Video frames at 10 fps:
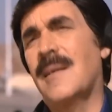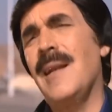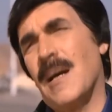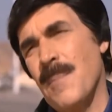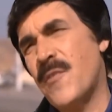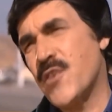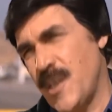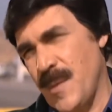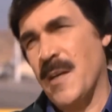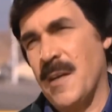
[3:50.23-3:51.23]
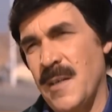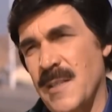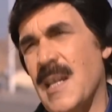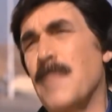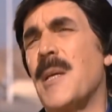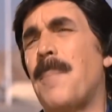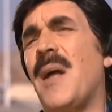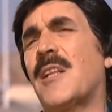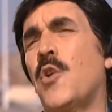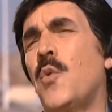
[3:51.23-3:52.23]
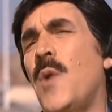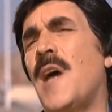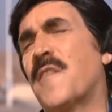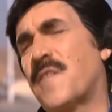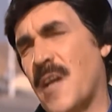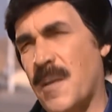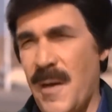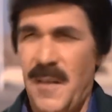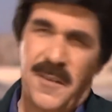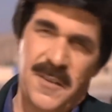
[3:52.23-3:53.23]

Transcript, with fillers: قلت لك ما في شيء محرز كم صباط للاولاد انت اكبر